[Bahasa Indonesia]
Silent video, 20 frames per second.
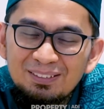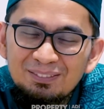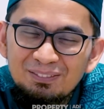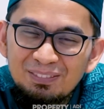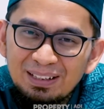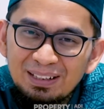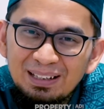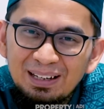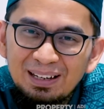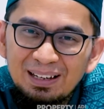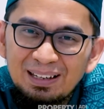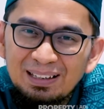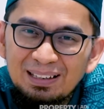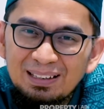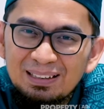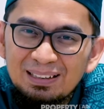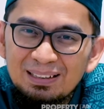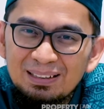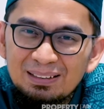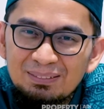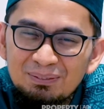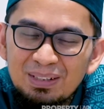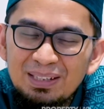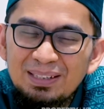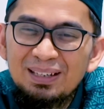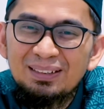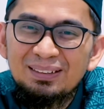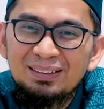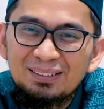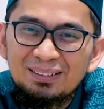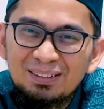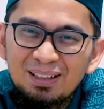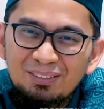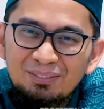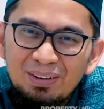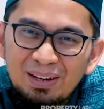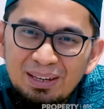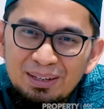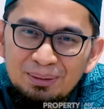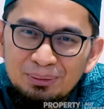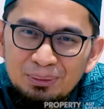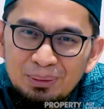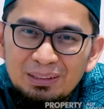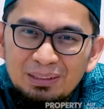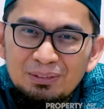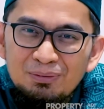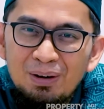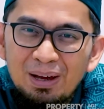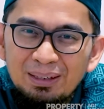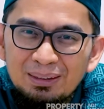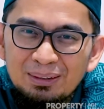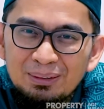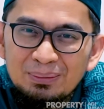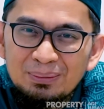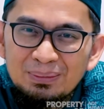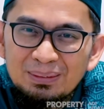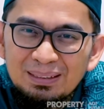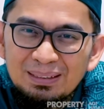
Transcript: maka berikan yang terbaik untuk dibantu